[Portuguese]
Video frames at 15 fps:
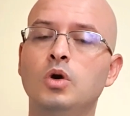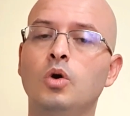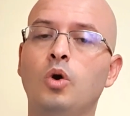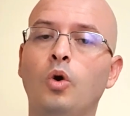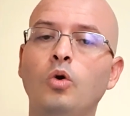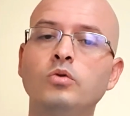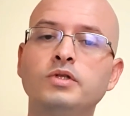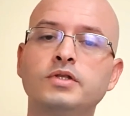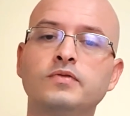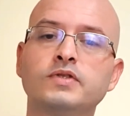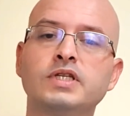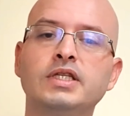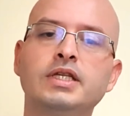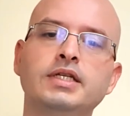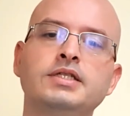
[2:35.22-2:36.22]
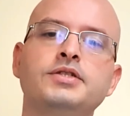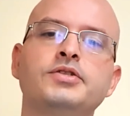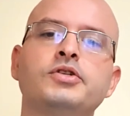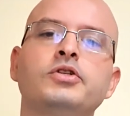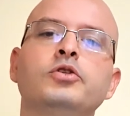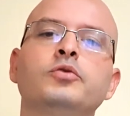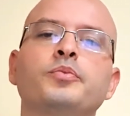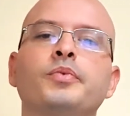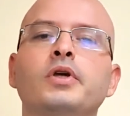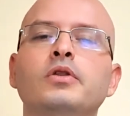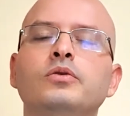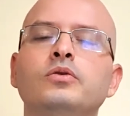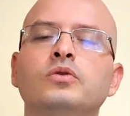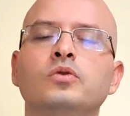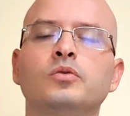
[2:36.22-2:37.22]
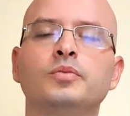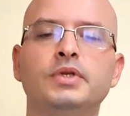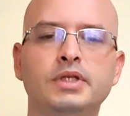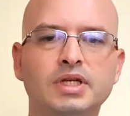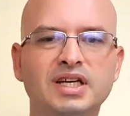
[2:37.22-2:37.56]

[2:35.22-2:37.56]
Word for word: ou se você está assistindo pelo YouTube,